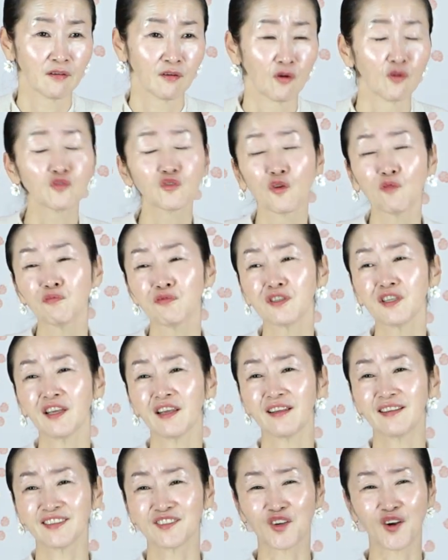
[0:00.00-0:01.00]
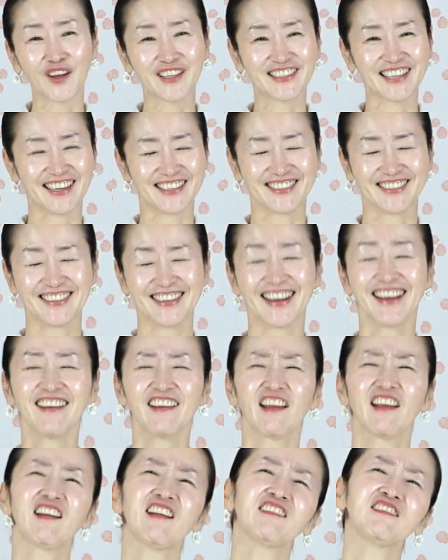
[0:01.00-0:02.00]
어떤 분이 저한테 와서 그래.
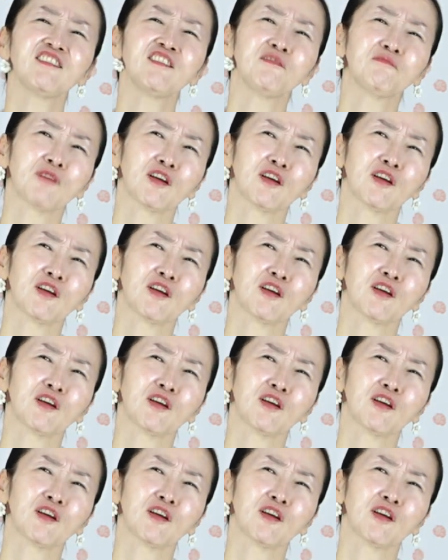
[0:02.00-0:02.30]
혜라님,